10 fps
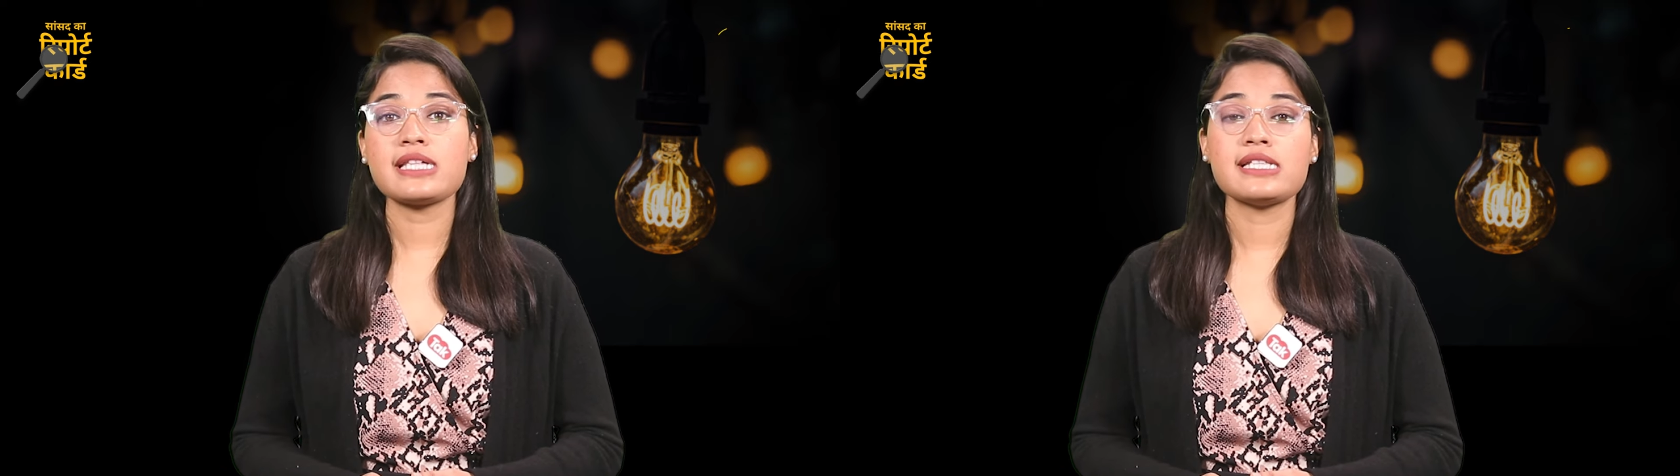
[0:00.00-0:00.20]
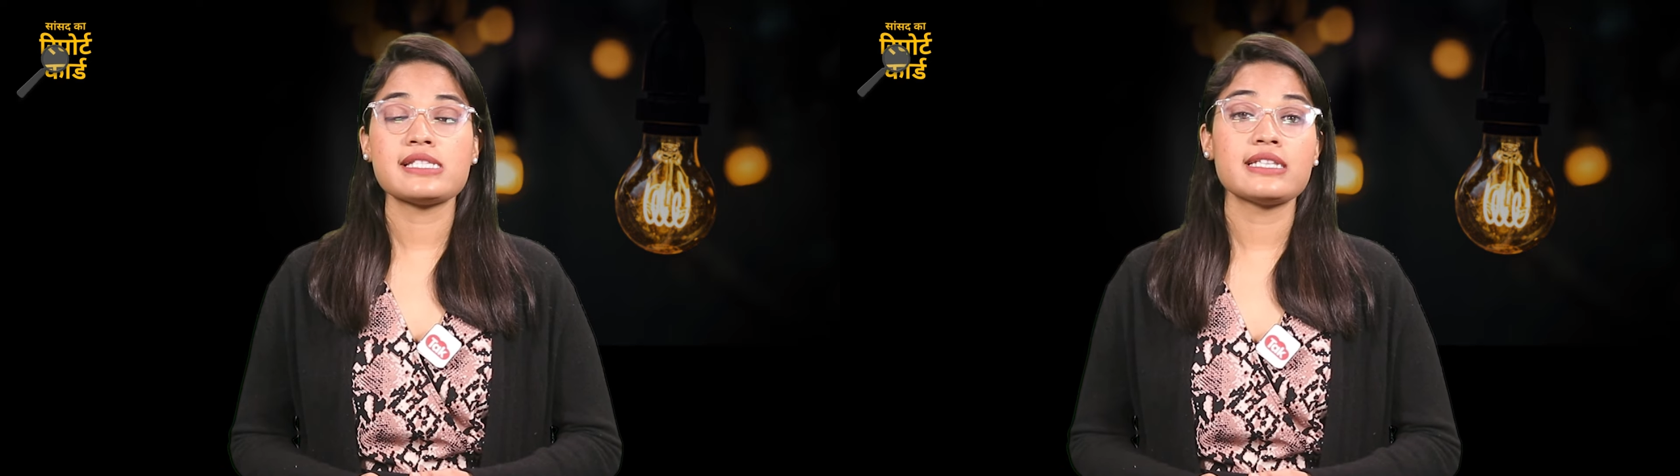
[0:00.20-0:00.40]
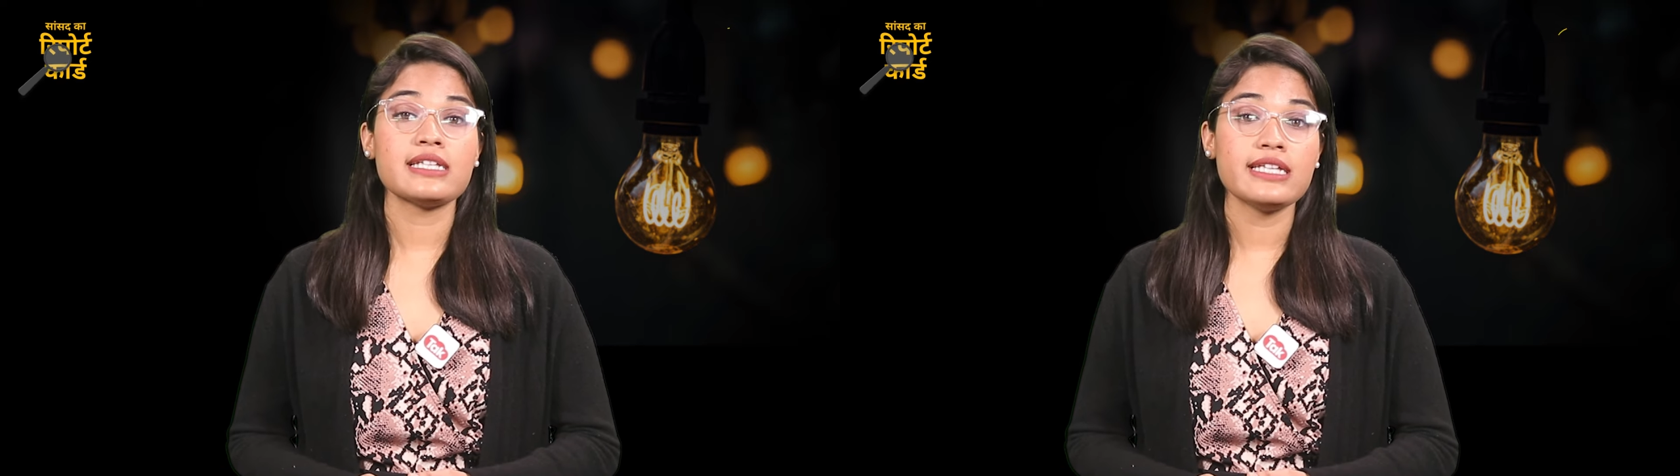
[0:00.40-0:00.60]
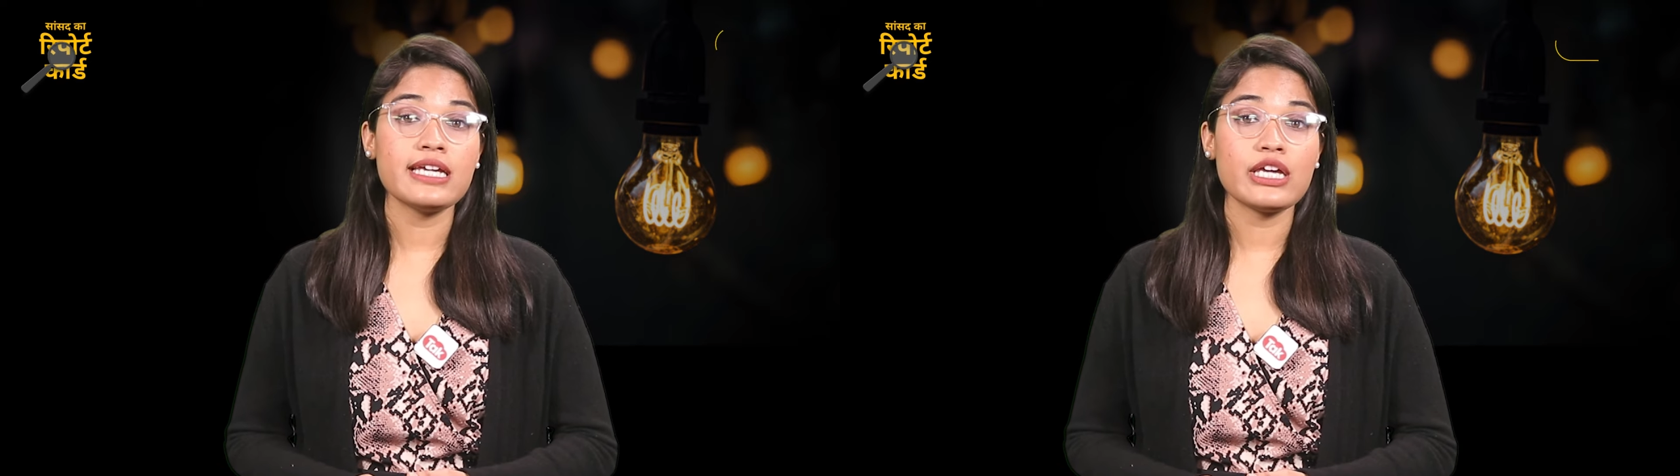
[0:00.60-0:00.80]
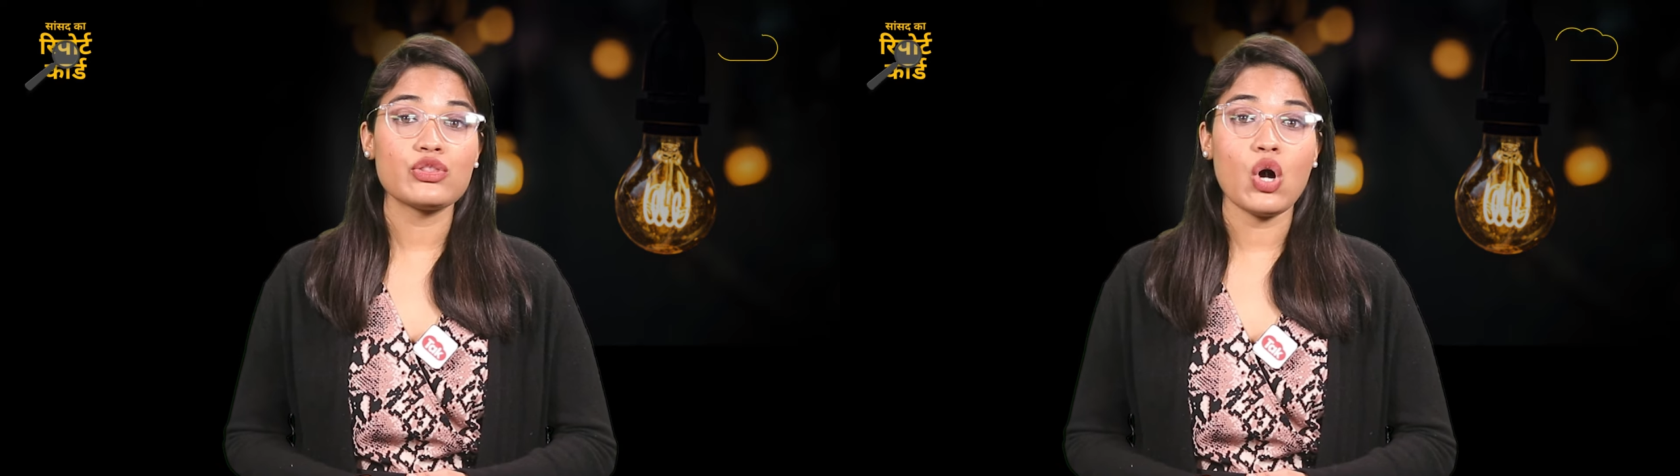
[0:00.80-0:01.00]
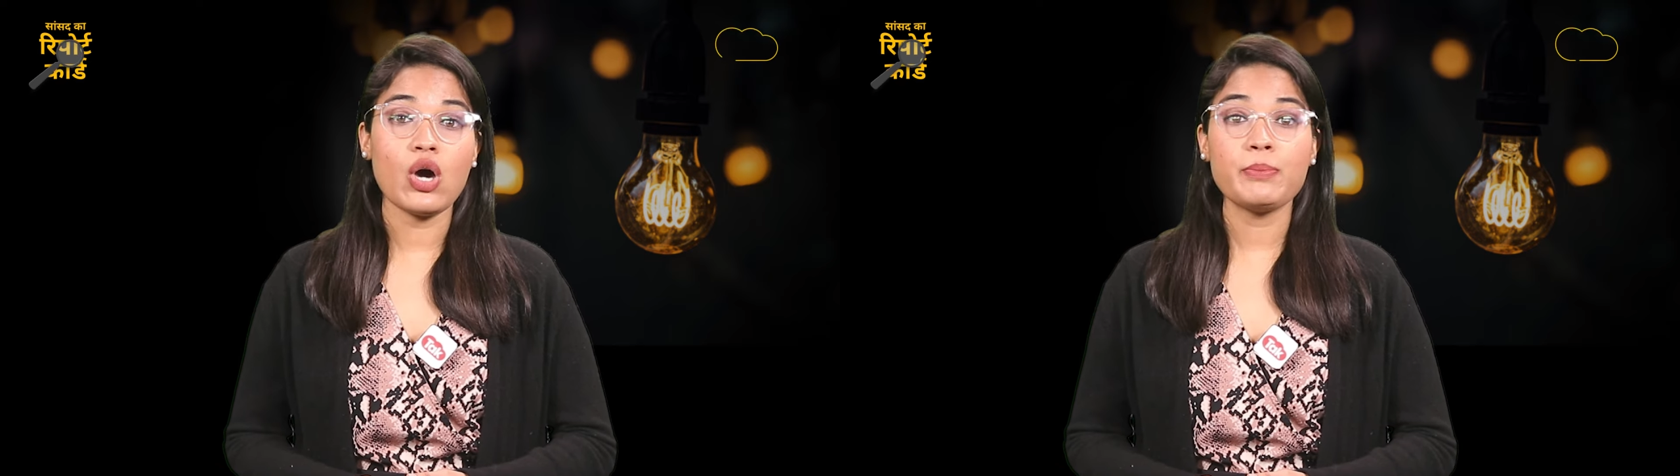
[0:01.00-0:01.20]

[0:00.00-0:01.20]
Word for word: सांसद निधि के तौर